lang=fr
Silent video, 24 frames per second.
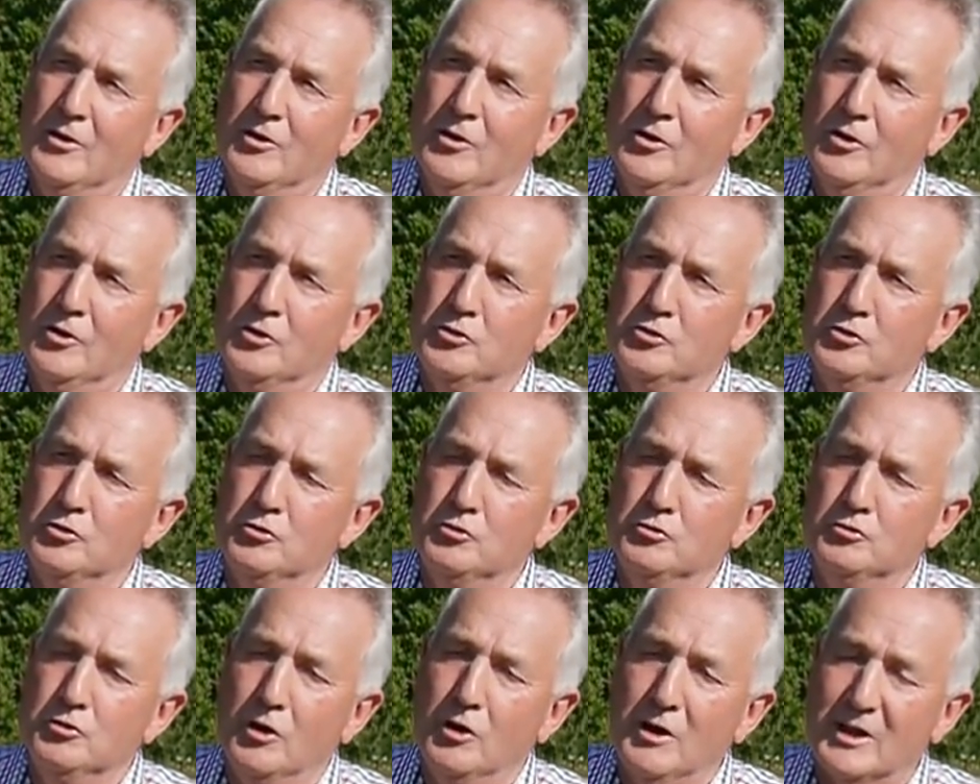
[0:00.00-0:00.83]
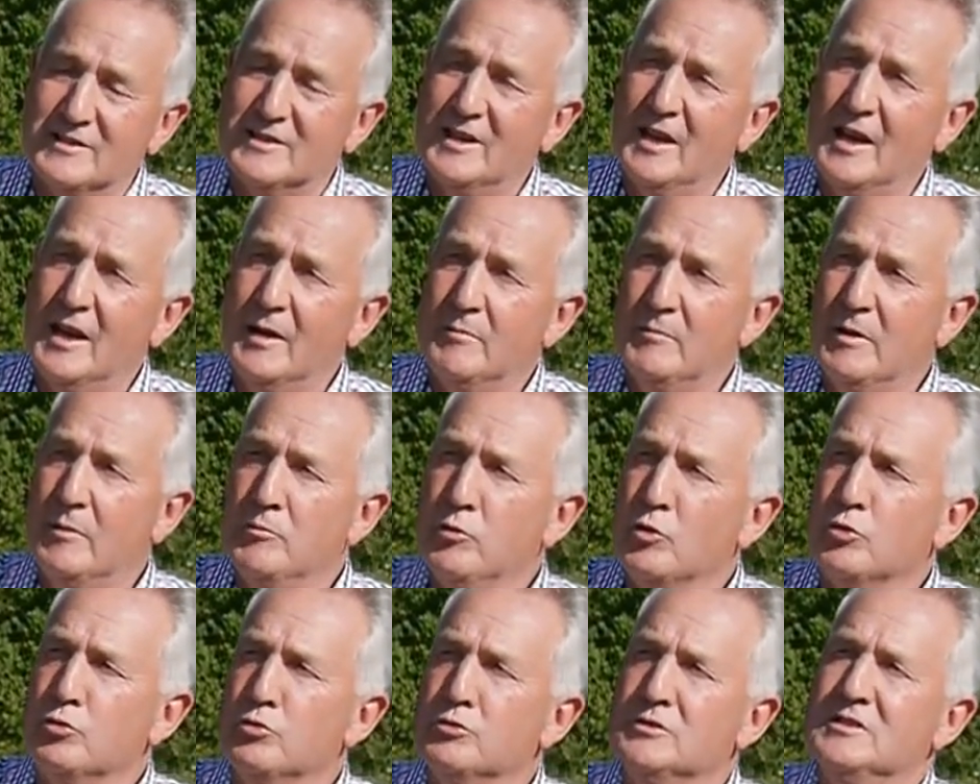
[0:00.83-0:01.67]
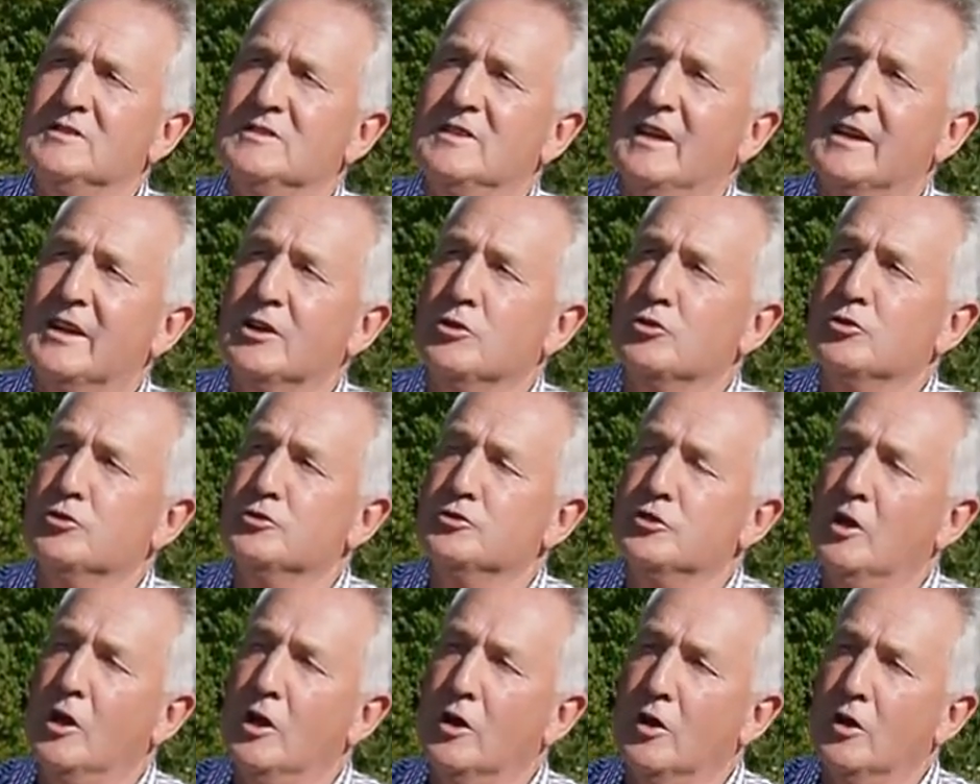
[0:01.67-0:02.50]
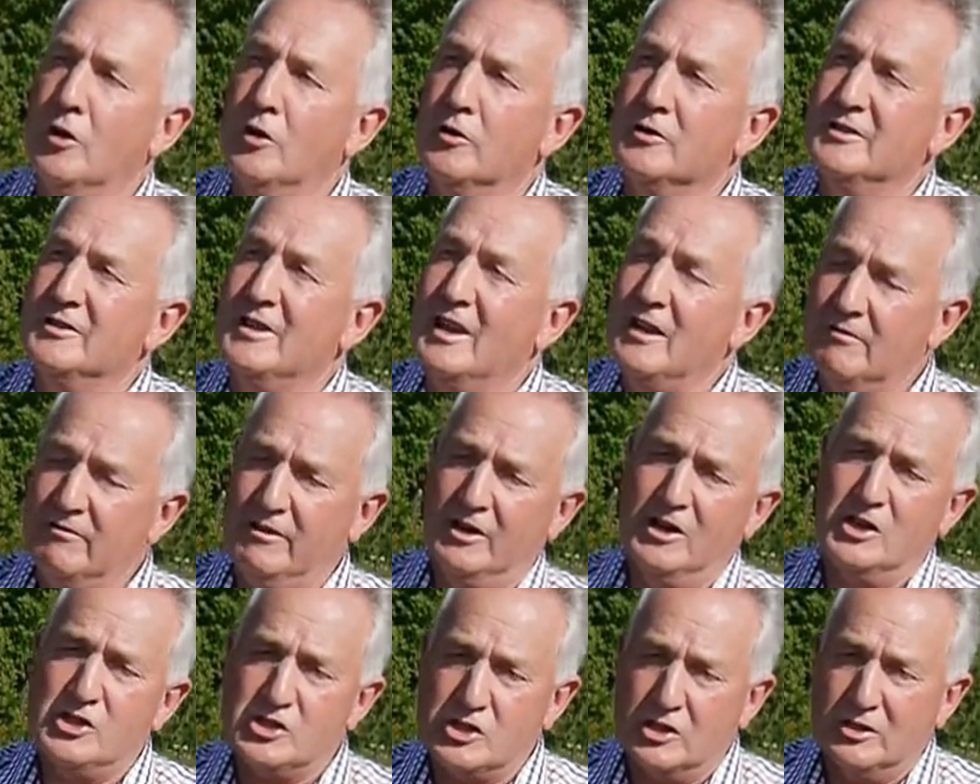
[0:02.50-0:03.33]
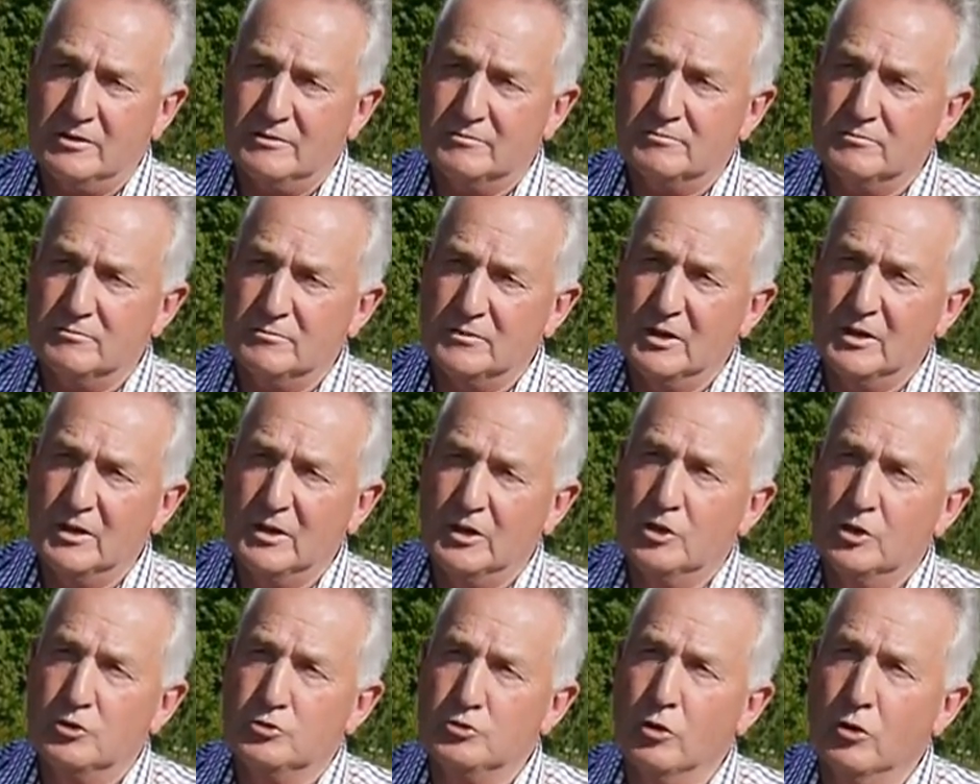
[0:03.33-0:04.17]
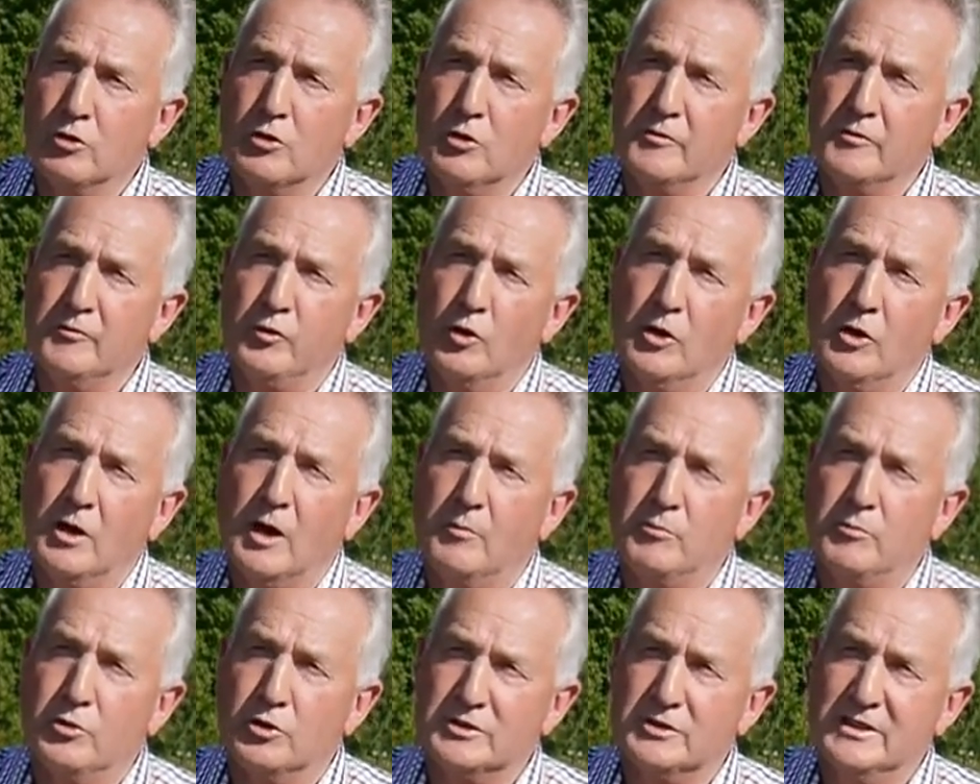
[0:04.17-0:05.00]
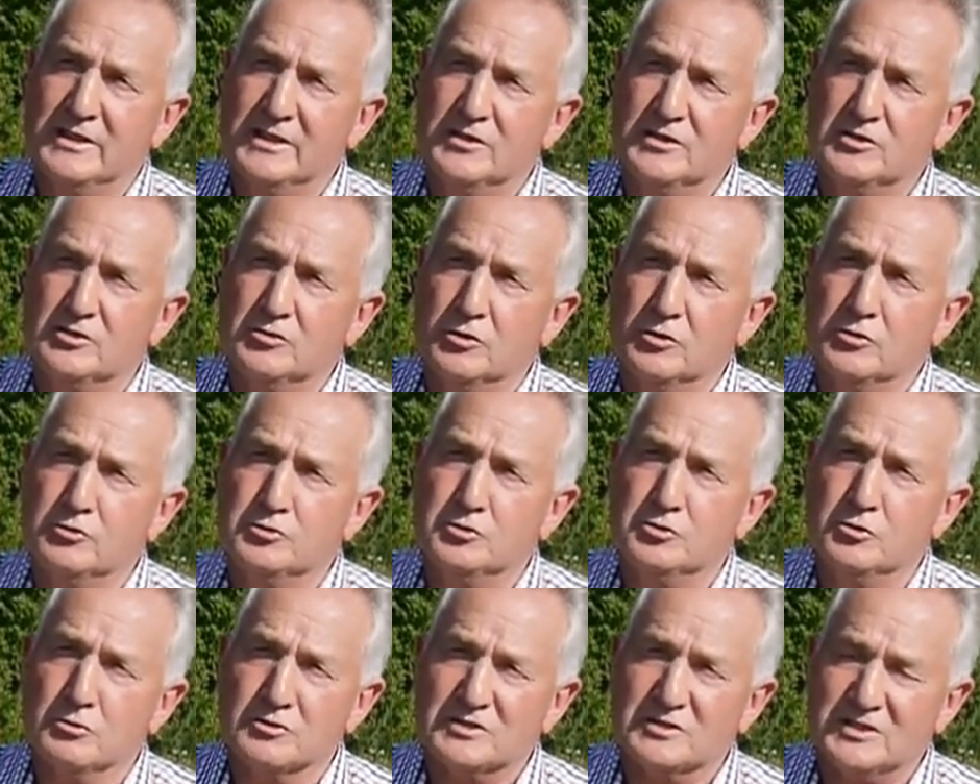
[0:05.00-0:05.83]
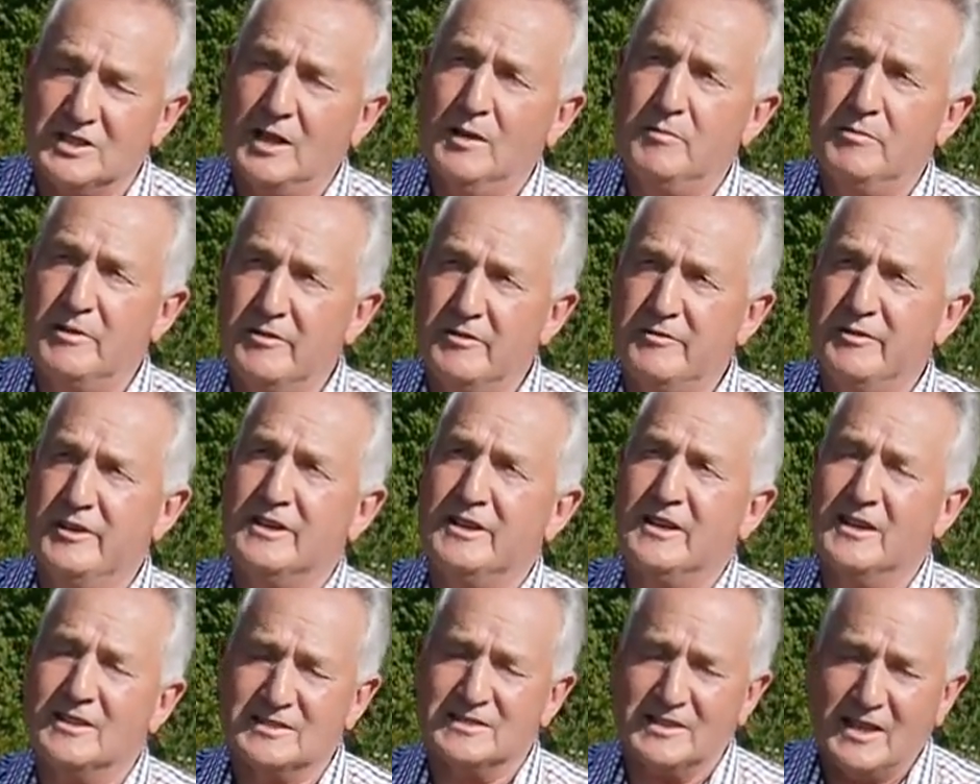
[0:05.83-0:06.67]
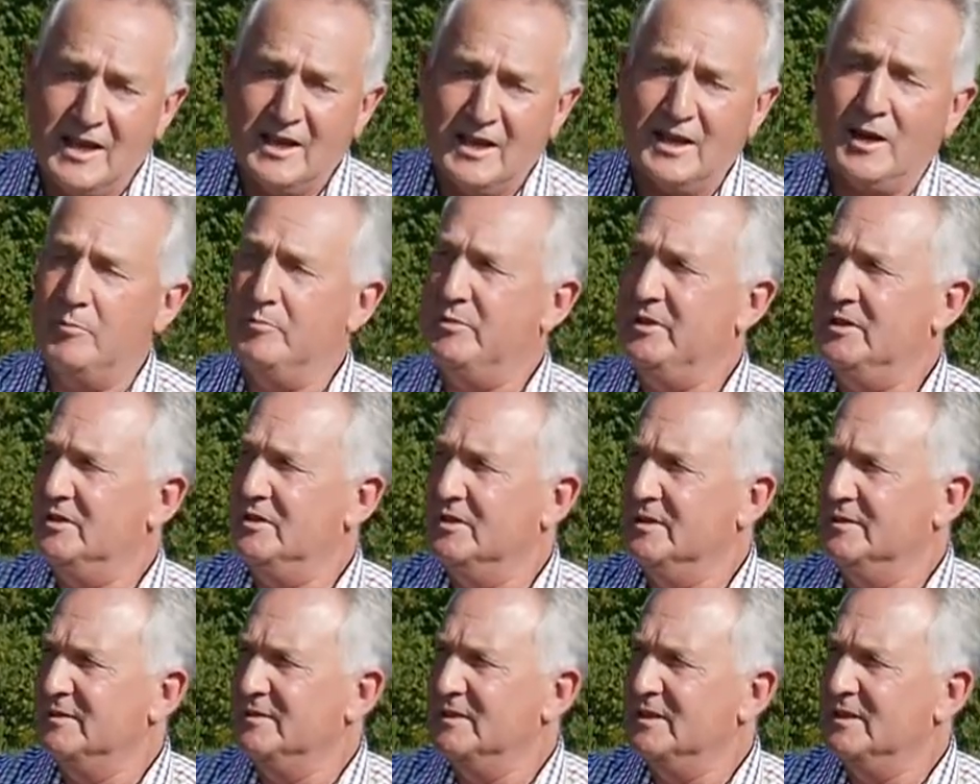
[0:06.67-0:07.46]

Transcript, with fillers: de la terre, mais beaucoup des agriculteurs d'élevage. Donc il faut leur apporter des solutions simples, efficaces et rapides.